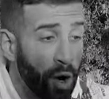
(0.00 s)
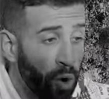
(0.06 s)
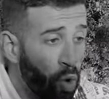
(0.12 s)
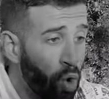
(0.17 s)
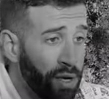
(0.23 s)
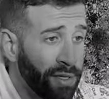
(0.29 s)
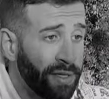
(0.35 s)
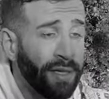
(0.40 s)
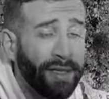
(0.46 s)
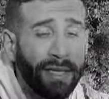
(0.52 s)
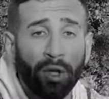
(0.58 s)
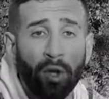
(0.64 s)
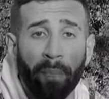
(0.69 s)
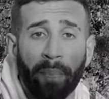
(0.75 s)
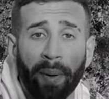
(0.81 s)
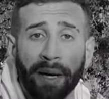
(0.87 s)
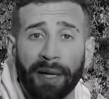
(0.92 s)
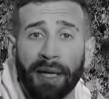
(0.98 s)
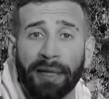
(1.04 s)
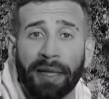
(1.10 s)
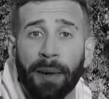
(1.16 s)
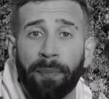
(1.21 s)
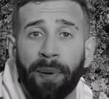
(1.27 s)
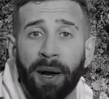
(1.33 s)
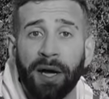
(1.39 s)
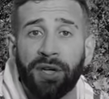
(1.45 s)
gosta tanto do parque que
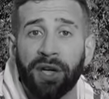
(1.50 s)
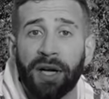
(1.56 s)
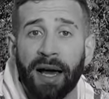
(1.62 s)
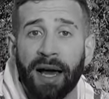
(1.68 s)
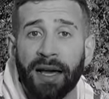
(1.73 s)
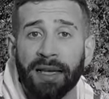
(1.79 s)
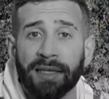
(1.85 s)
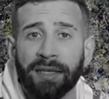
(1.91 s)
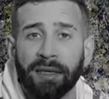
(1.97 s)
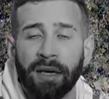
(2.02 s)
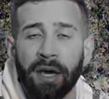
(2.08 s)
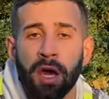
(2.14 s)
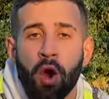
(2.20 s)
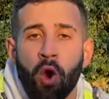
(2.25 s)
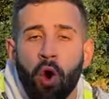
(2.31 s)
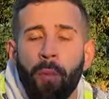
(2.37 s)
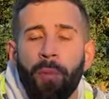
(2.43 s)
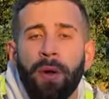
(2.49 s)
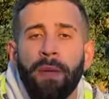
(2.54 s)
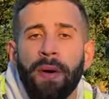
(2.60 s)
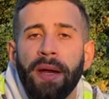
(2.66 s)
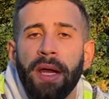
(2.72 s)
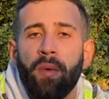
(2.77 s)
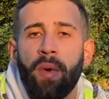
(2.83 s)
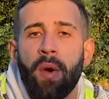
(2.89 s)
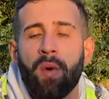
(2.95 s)
tem perto de casa. O problema
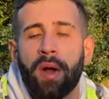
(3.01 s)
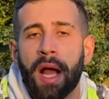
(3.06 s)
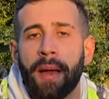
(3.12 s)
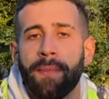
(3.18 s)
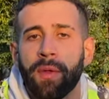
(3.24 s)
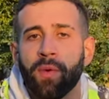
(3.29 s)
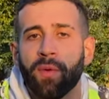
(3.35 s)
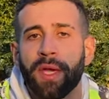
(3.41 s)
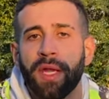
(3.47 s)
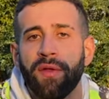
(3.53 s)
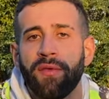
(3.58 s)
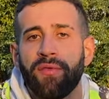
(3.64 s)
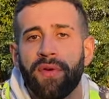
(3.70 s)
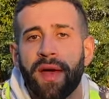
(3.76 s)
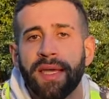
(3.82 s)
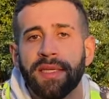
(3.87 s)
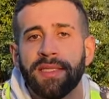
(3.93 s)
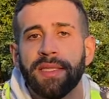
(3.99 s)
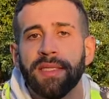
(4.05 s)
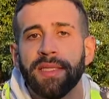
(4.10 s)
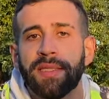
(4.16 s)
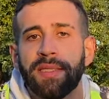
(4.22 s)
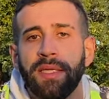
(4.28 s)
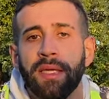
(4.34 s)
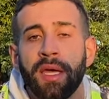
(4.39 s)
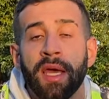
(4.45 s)
não é o caminho que ele faz em
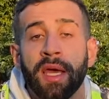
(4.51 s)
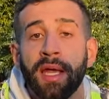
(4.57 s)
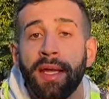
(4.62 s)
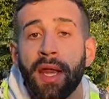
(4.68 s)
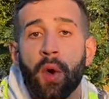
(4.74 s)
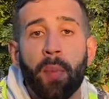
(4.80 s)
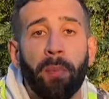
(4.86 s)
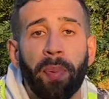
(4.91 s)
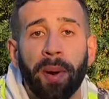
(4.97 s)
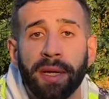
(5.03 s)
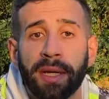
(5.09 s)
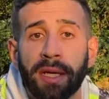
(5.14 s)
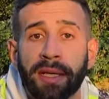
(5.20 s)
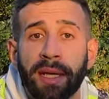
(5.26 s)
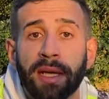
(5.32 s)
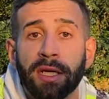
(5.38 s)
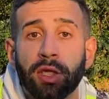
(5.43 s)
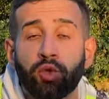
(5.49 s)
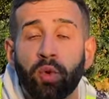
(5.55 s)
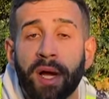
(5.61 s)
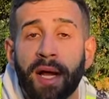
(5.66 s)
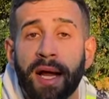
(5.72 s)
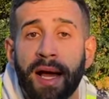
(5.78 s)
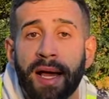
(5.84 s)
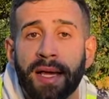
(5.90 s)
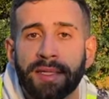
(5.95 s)
si e nem o parque que tem na sua
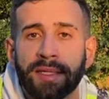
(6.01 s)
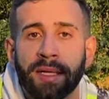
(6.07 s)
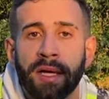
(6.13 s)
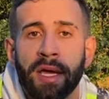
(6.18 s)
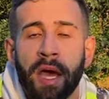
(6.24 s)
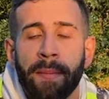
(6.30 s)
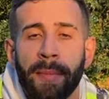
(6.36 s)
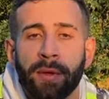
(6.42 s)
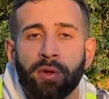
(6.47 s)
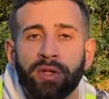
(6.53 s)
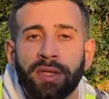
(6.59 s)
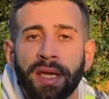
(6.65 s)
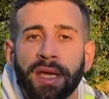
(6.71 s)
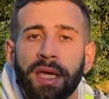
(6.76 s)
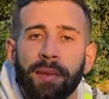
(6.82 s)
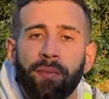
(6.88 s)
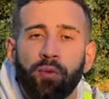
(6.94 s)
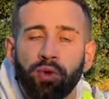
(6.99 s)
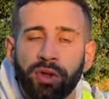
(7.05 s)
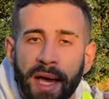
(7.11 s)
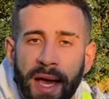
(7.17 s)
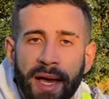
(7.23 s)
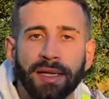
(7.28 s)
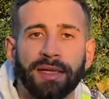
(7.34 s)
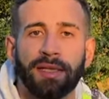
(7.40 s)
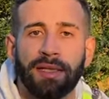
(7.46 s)
casa. Mas você tem que
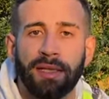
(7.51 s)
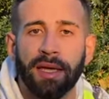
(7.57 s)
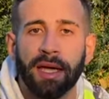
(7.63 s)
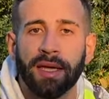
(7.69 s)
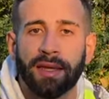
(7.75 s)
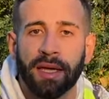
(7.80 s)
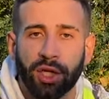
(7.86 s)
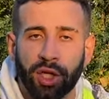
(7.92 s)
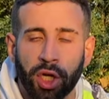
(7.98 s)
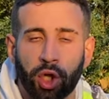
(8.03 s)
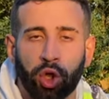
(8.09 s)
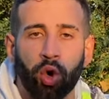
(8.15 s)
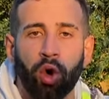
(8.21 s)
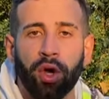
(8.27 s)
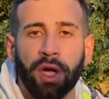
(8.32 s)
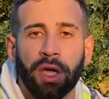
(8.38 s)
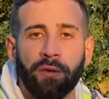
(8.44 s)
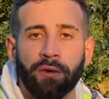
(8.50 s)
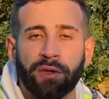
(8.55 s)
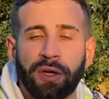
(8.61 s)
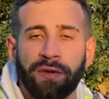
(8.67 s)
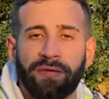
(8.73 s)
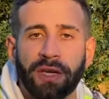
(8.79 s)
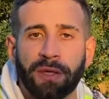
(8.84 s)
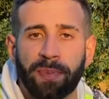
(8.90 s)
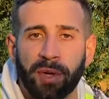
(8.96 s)
mudar sim a trajetória que
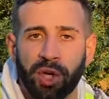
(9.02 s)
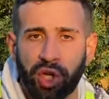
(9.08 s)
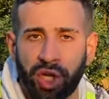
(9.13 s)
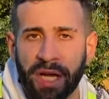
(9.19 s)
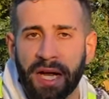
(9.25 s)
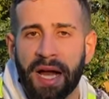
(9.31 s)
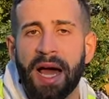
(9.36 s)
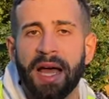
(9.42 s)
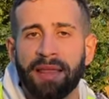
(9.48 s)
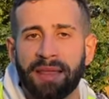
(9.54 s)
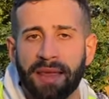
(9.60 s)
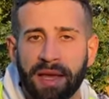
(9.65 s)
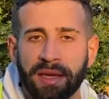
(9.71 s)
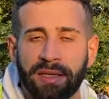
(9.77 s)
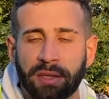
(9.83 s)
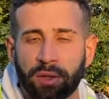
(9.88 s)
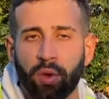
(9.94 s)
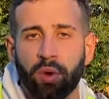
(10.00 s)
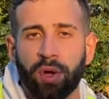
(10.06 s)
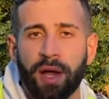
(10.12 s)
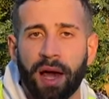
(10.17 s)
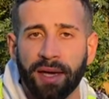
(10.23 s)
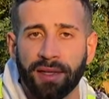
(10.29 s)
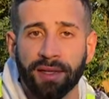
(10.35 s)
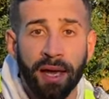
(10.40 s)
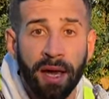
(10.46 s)
você faz para chegar até esses
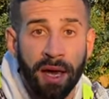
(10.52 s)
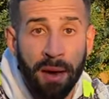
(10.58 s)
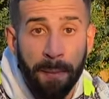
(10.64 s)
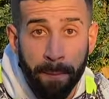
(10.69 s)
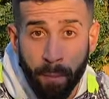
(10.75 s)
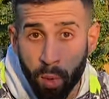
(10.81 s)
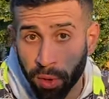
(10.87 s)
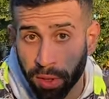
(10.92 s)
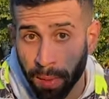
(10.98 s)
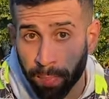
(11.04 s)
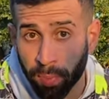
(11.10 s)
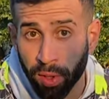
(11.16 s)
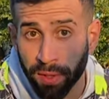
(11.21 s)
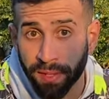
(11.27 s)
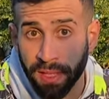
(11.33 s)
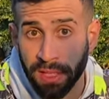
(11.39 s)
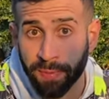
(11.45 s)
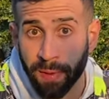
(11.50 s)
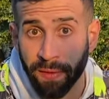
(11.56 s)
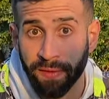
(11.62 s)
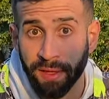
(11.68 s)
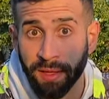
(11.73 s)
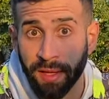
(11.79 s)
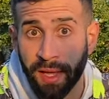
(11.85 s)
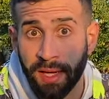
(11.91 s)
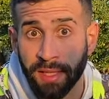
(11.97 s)
locais muito importantes para a
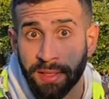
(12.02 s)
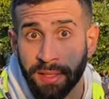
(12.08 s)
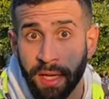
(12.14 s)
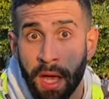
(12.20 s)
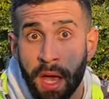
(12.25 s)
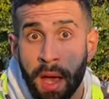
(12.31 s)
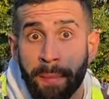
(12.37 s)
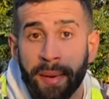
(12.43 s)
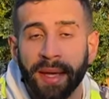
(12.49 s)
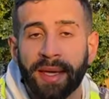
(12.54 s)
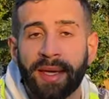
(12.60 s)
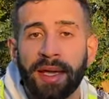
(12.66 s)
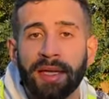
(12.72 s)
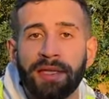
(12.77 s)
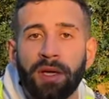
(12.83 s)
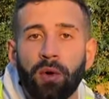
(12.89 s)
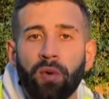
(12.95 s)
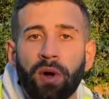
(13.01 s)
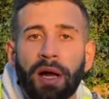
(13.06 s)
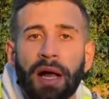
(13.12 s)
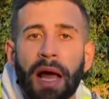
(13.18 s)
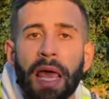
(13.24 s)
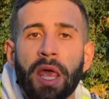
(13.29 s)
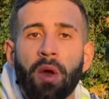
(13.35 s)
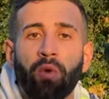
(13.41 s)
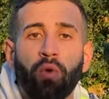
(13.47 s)
vida deles para que eles não
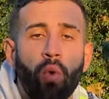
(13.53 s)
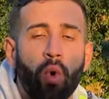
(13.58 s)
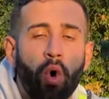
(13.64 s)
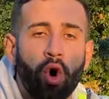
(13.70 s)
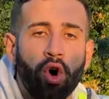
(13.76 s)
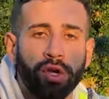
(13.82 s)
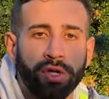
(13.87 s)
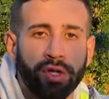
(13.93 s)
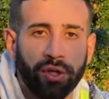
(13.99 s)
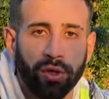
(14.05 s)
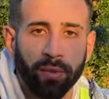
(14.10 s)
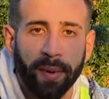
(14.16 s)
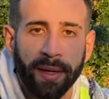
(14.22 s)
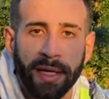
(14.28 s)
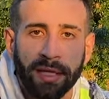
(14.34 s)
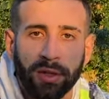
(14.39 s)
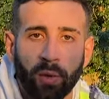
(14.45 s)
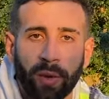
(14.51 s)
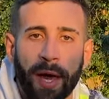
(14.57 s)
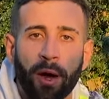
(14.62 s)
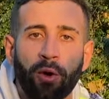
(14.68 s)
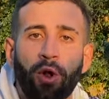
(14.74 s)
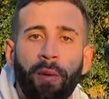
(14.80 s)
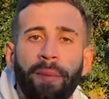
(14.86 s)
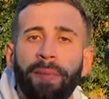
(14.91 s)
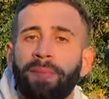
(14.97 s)
caiam no ócio, para que eles não caiam
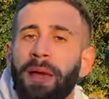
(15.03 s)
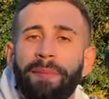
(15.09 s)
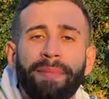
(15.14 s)
na